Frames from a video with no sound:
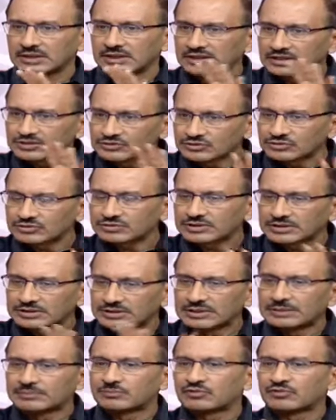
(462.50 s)
কিছু কিছু
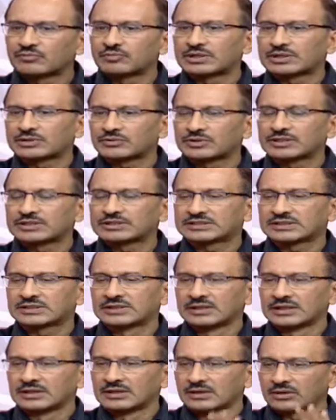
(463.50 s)
ক্ষেত্রে ইম্প্রুভমেন্ট হয়েছে
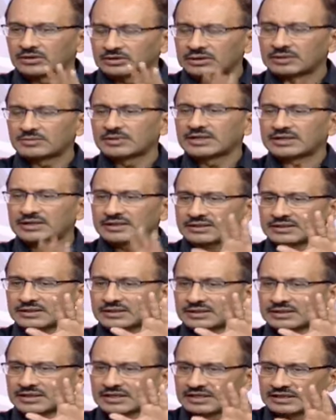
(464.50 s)
অতএব এটাকে
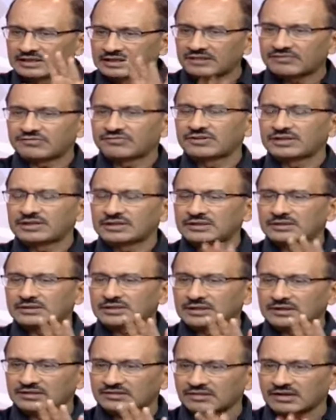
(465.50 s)
ডেফিনেট
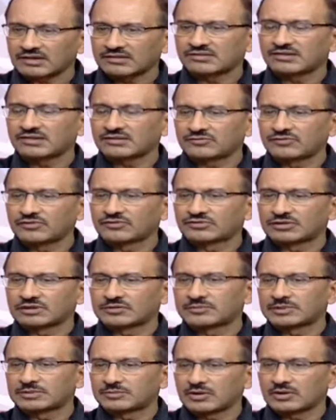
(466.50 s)
এটা সাকসেসফুল
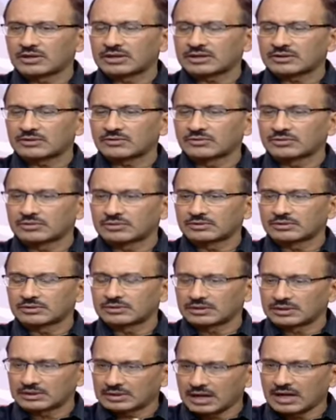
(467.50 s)
ট্রিটমেন্ট বলার
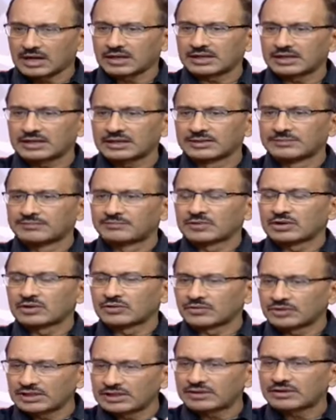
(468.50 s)
আগে
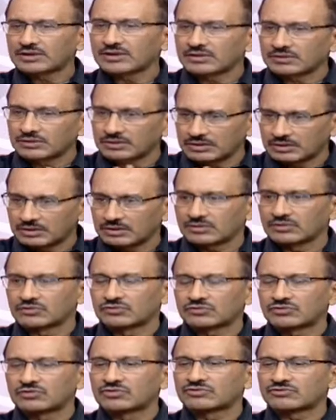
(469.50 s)
অনেক
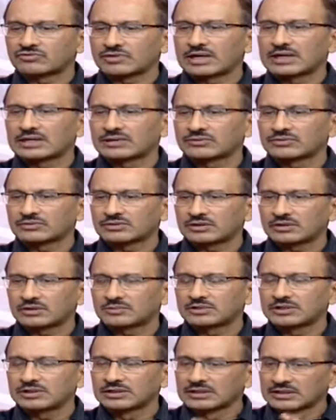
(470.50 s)
কন্ট্রোল ট্রায়াল করতে
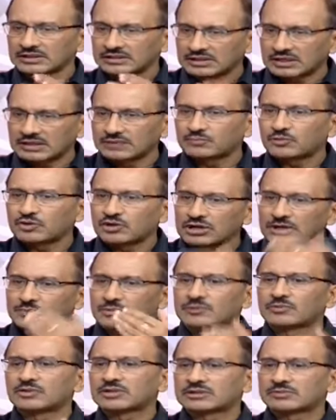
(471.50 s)
হবে তারপরেই
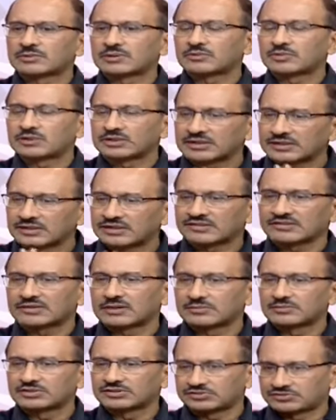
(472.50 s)
আমরা বলতে পারবো এটা
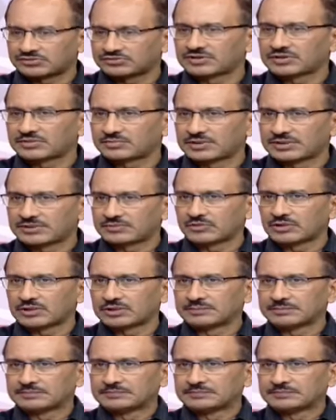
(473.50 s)
এস্টাবলিশ ট্রিটমেন্ট বলে